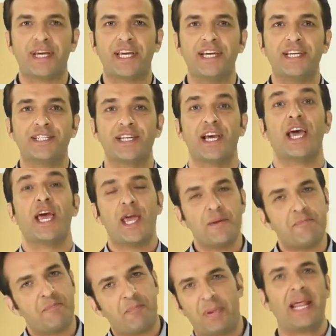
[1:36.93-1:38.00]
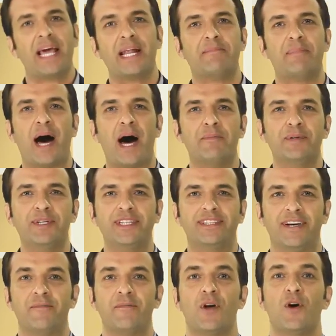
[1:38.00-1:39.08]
quis em plena Barra Bonita,